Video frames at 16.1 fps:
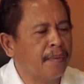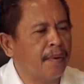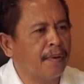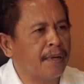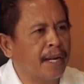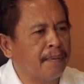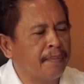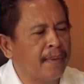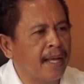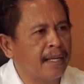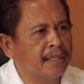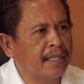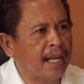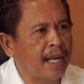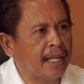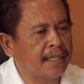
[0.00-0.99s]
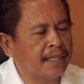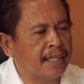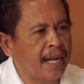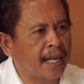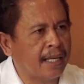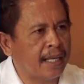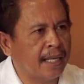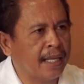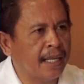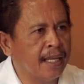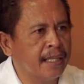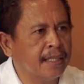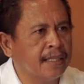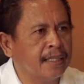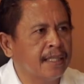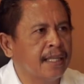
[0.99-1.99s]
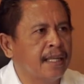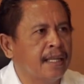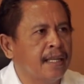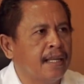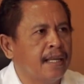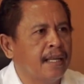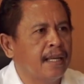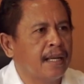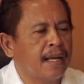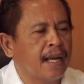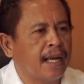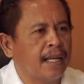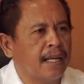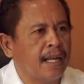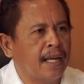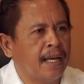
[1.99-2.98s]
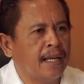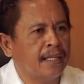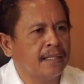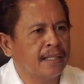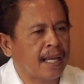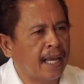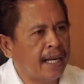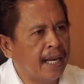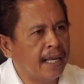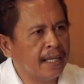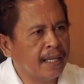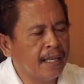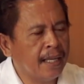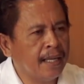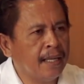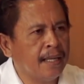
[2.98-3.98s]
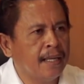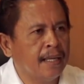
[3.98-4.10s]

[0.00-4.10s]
program yang sangat strategis karena sekali lagi